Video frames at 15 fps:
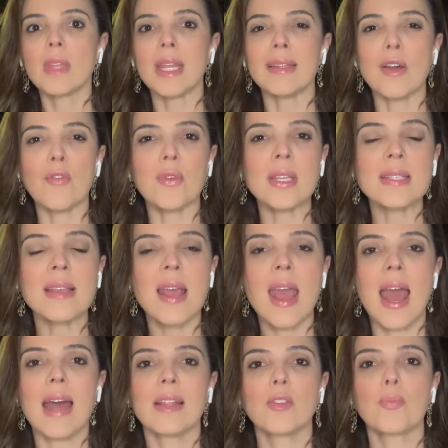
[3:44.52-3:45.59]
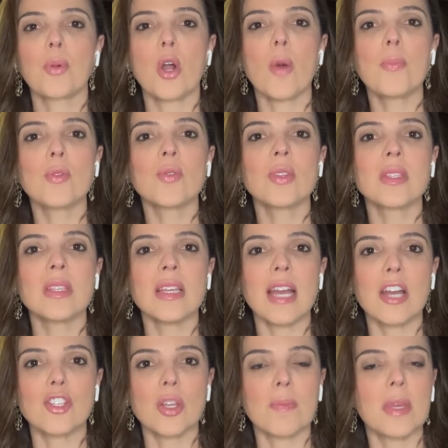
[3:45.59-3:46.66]
Talvez o próprio
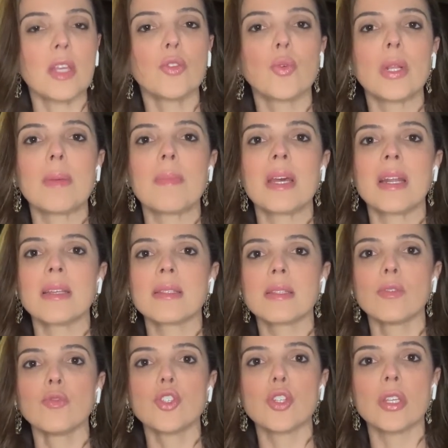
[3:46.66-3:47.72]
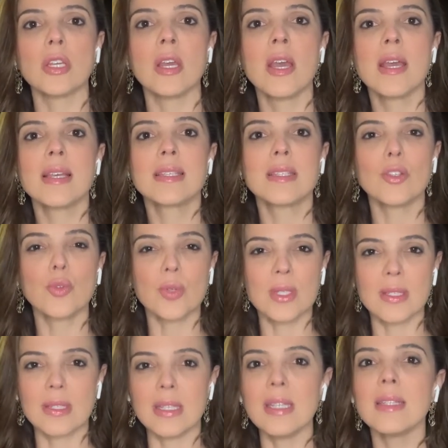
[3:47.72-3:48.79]
desencadeamento ou liberação de
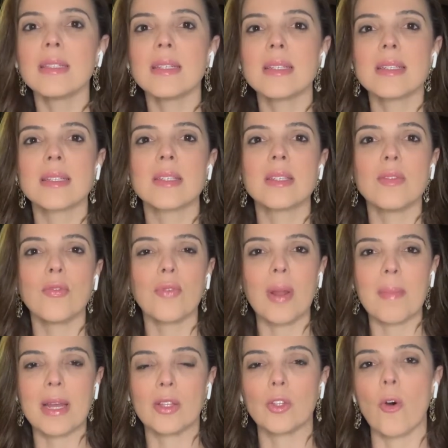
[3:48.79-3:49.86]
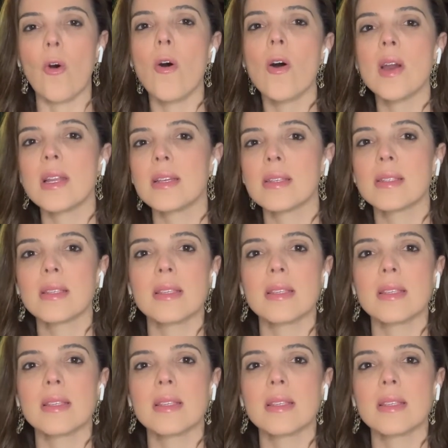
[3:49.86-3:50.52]
citocinas inflamatórias,